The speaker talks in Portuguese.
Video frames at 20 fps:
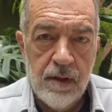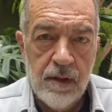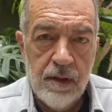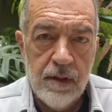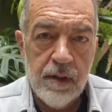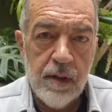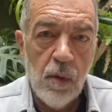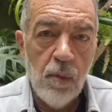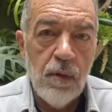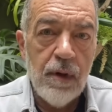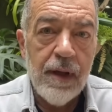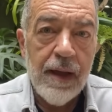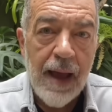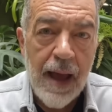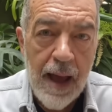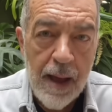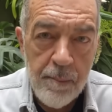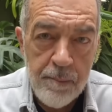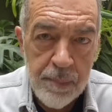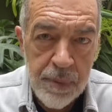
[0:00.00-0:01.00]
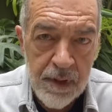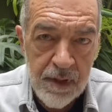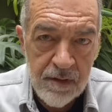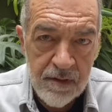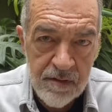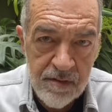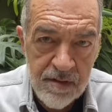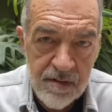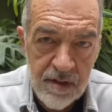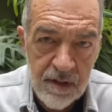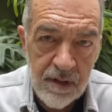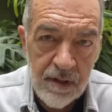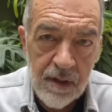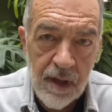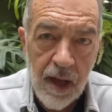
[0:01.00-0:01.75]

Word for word: Então cabe sim